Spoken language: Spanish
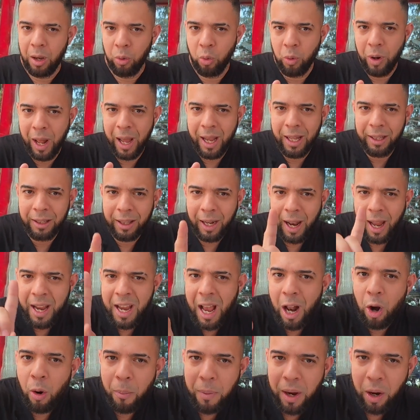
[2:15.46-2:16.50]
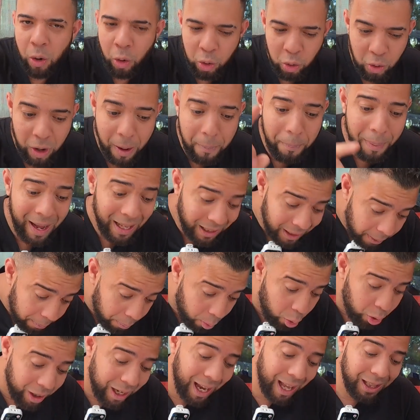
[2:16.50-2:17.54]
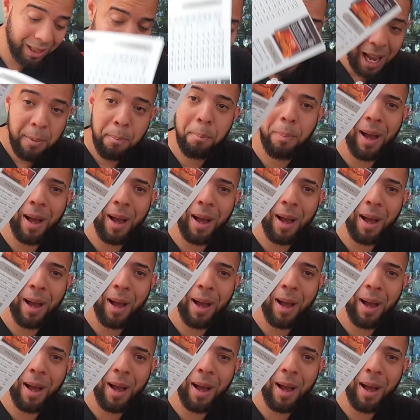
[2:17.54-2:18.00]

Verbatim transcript: Algunas entradas y a lo mejor una pasta porque hasta hay